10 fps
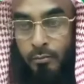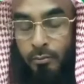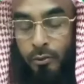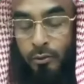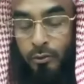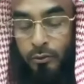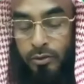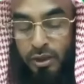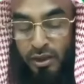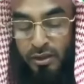বহু
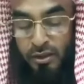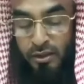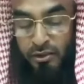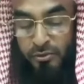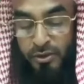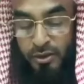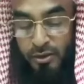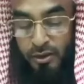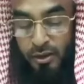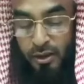জানাজা নবী
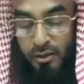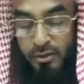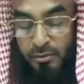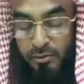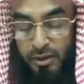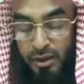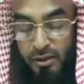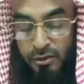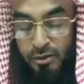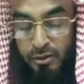সাল্লাহ ইসলাম
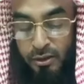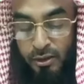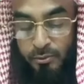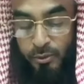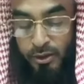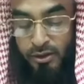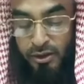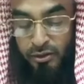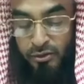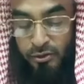জানাজার সালাদ
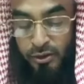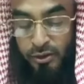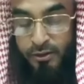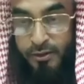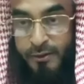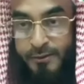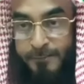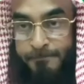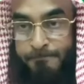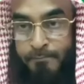পড়িয়েছেন শরিক
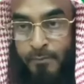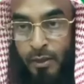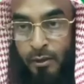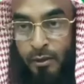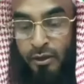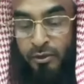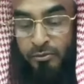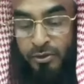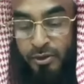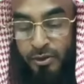থেকেছেন
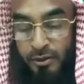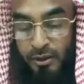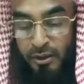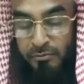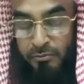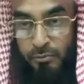নবী সাল্লাম